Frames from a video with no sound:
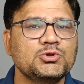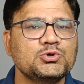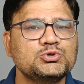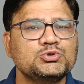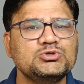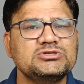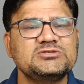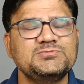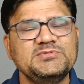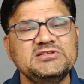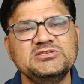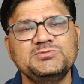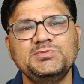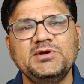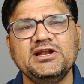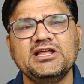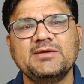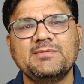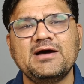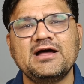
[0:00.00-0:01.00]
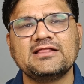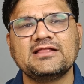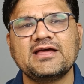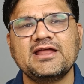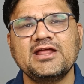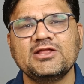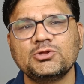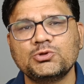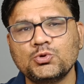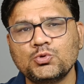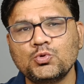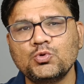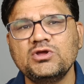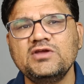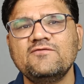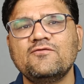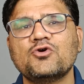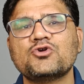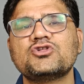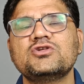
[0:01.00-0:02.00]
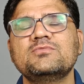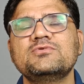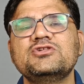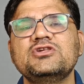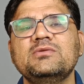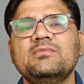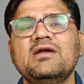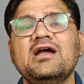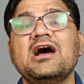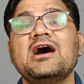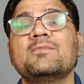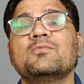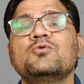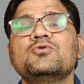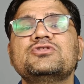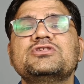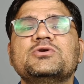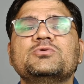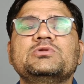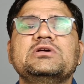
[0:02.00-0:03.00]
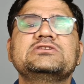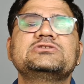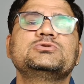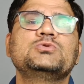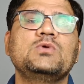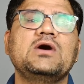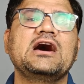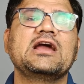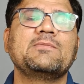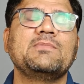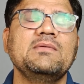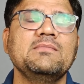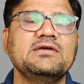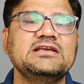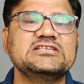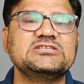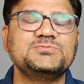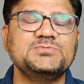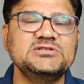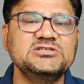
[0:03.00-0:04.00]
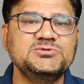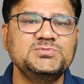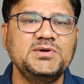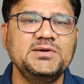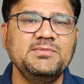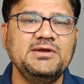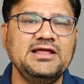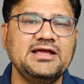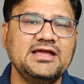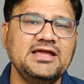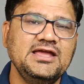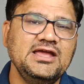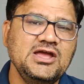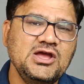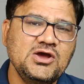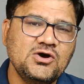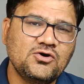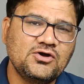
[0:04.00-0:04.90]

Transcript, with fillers: दोस्तों स्पिन स्पीड की बात करें तो दोनों की वॉशिंग मशीन में आपको 1400 आरपीएम की स्पिन स्पीड मिलेगी